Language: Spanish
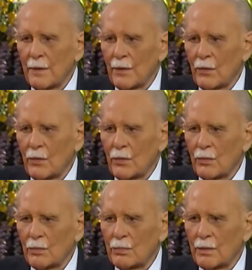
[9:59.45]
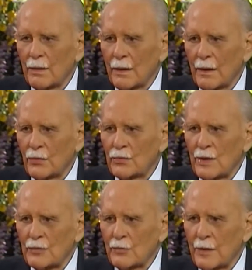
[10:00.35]
Pero, ¿qué
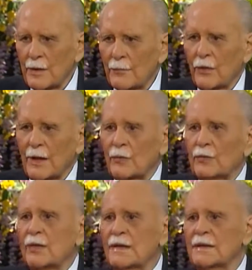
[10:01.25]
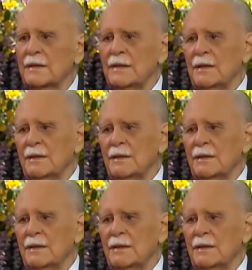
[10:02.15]
otro dato puede? Porque algunos le